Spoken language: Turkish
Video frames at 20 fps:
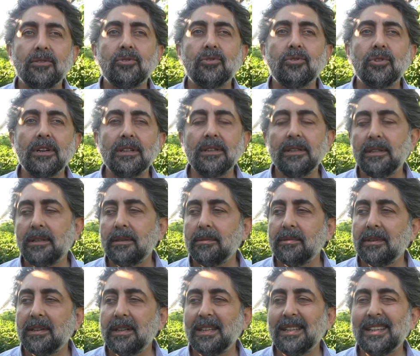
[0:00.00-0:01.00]
Şu an
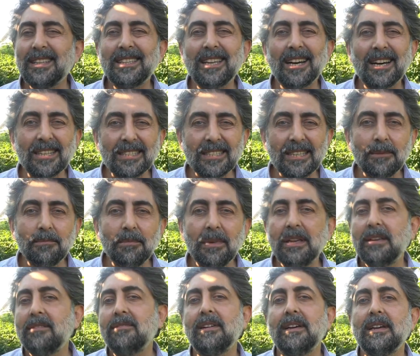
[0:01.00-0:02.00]
itibariyle taze
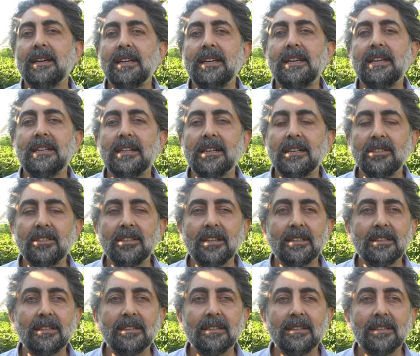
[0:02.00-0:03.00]
meyve
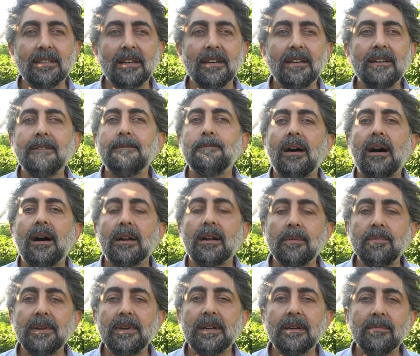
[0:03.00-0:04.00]
ihracatında
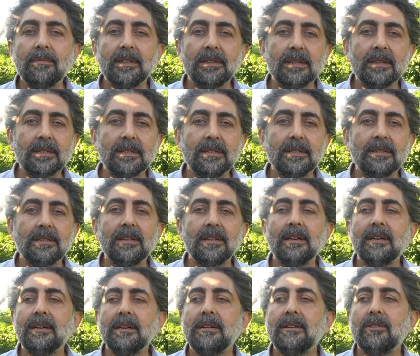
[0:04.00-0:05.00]
Arap
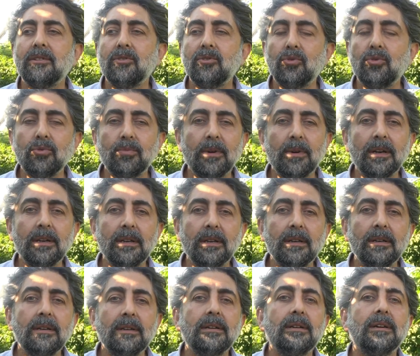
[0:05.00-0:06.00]
Yarımadası'nda
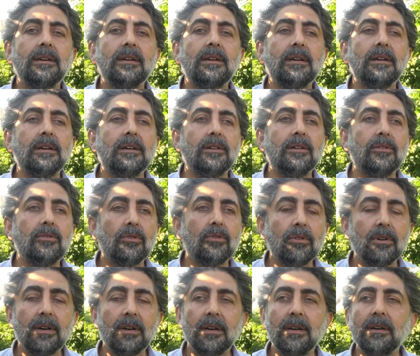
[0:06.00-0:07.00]
Dubai, e,
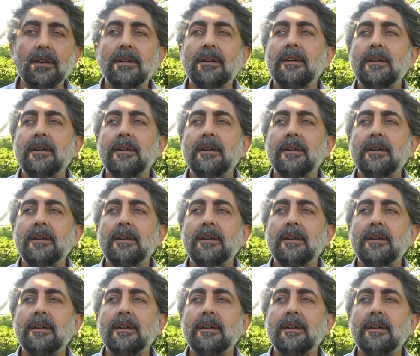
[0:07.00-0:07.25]
Doha,